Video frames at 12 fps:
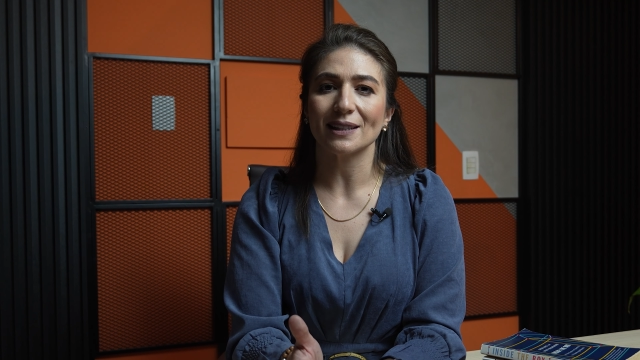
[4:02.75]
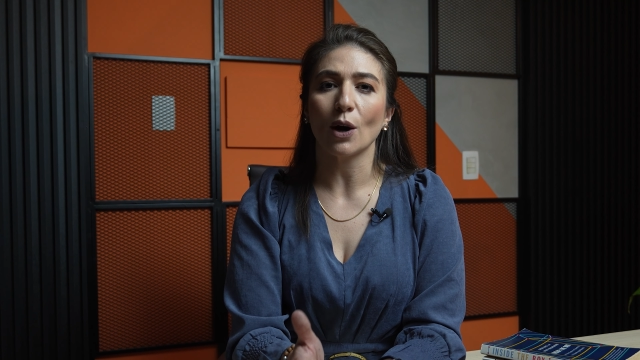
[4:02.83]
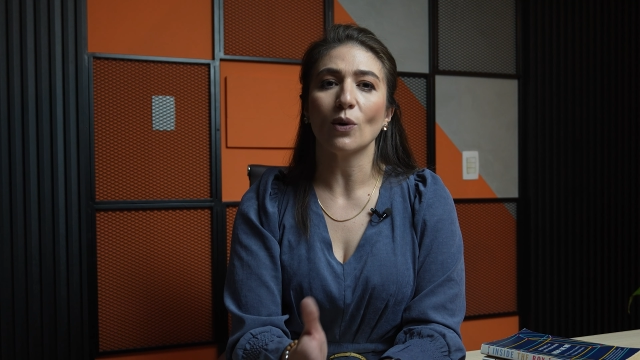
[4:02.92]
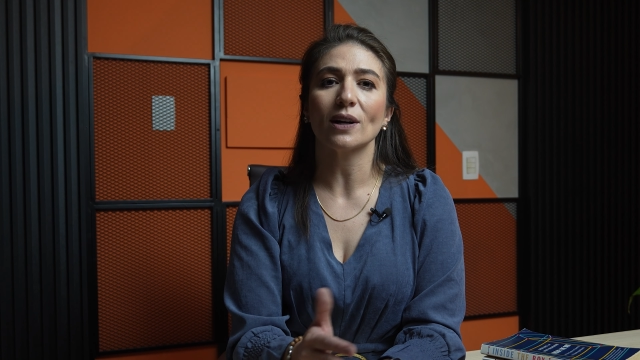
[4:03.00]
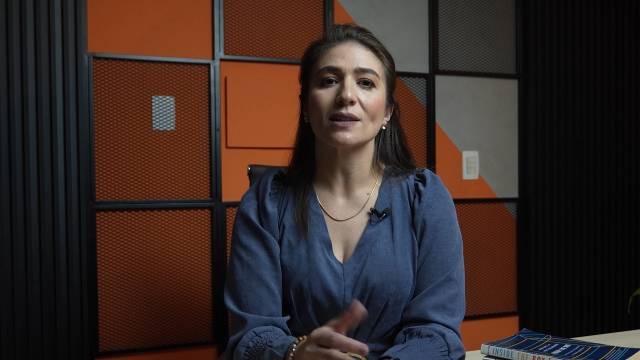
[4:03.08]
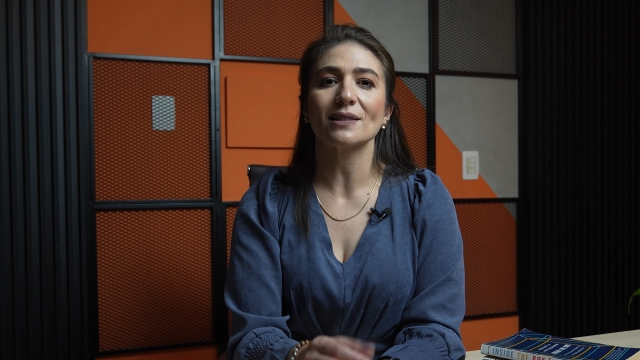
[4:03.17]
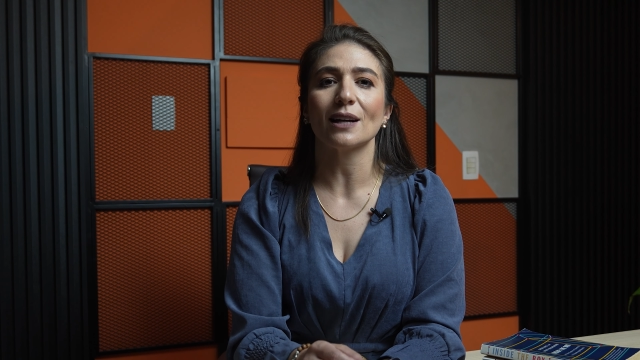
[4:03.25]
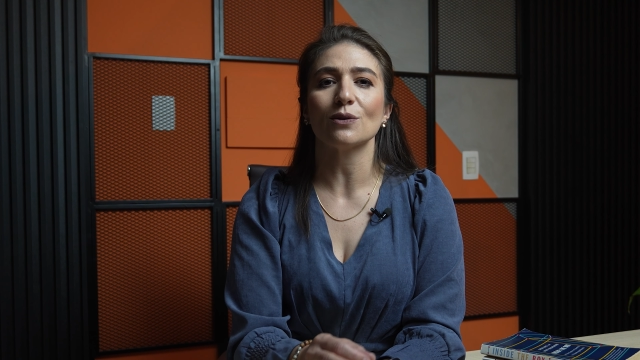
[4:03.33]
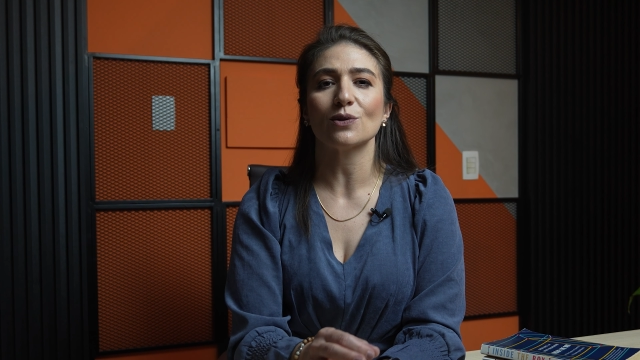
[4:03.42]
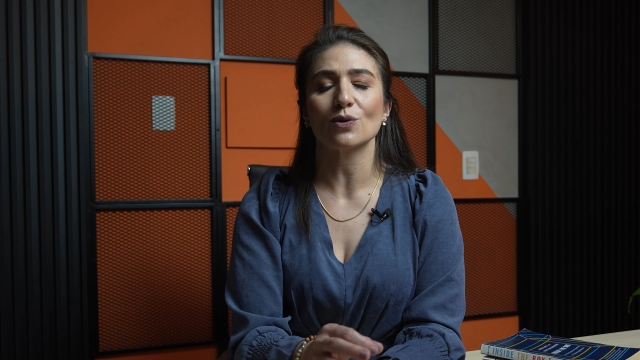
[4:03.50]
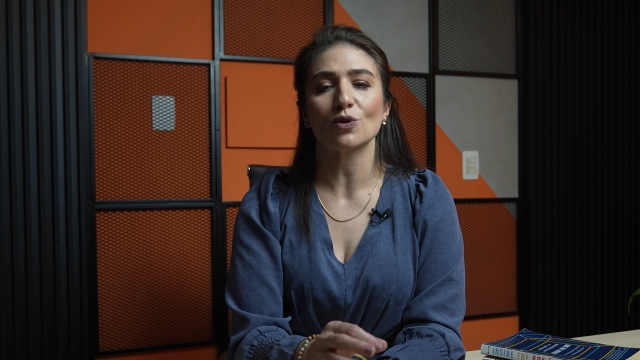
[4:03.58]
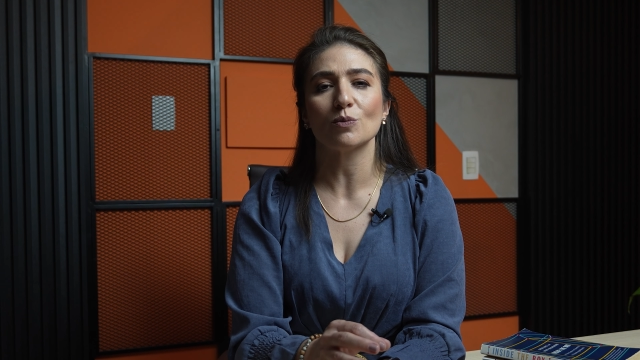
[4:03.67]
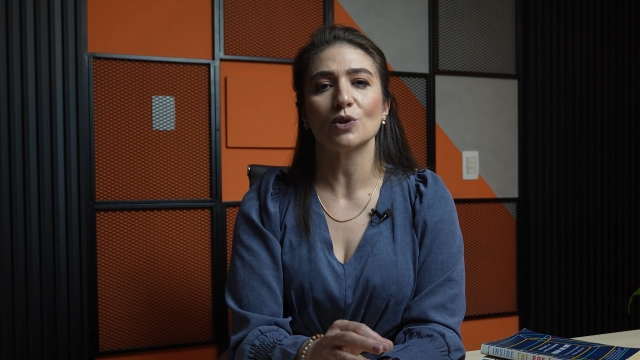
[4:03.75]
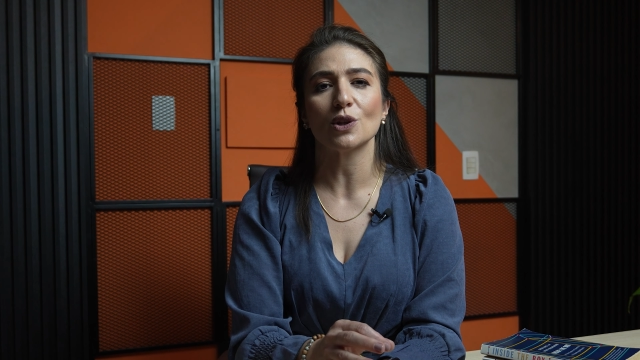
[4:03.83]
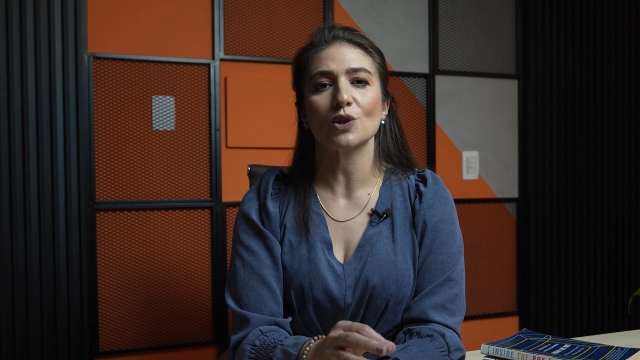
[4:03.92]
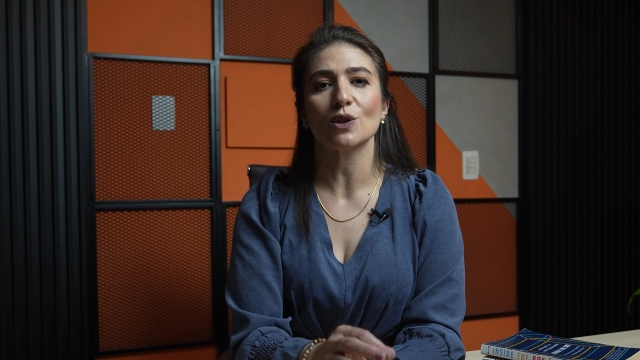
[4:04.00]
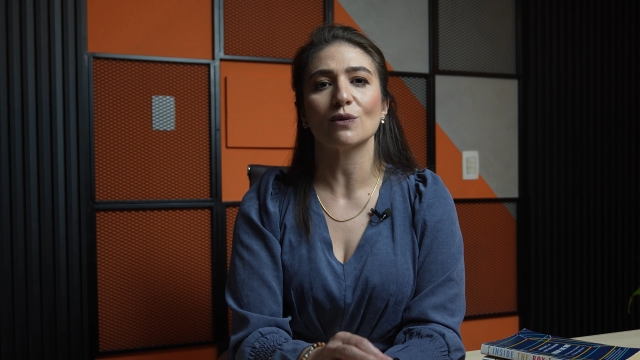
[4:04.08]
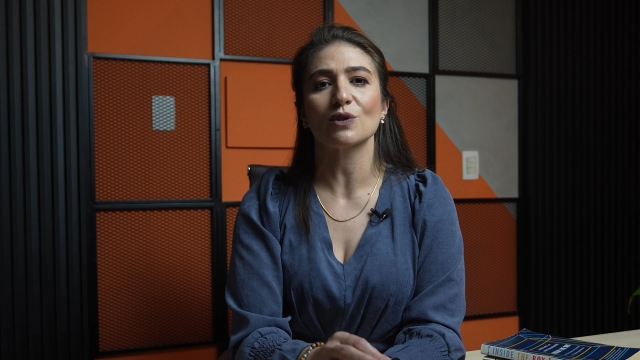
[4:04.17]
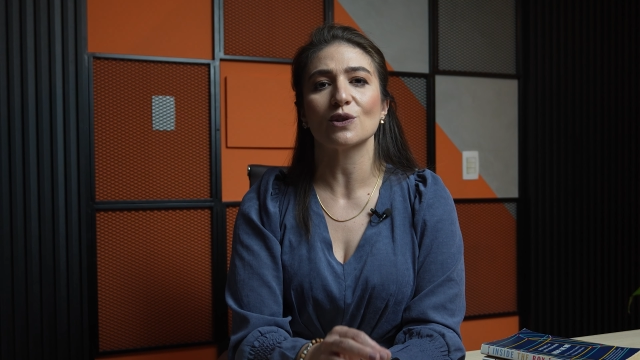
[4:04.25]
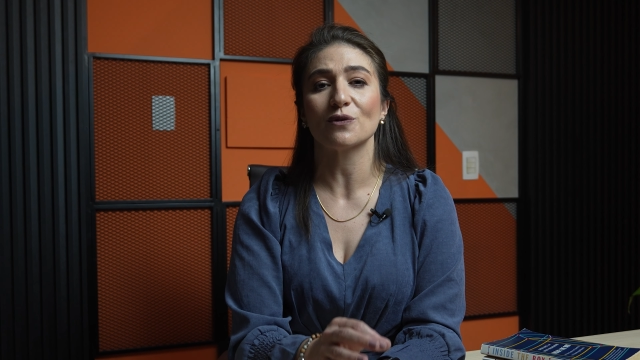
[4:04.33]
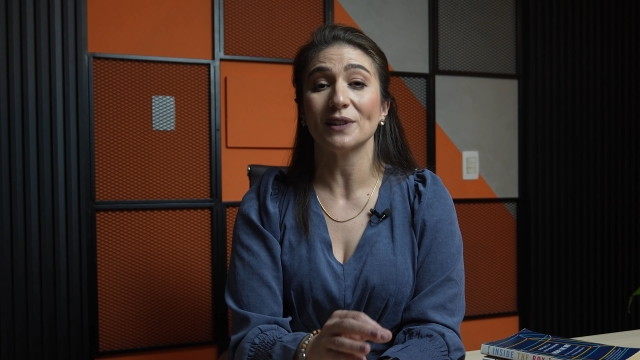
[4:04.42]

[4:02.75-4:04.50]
e alcançar os seus objetivos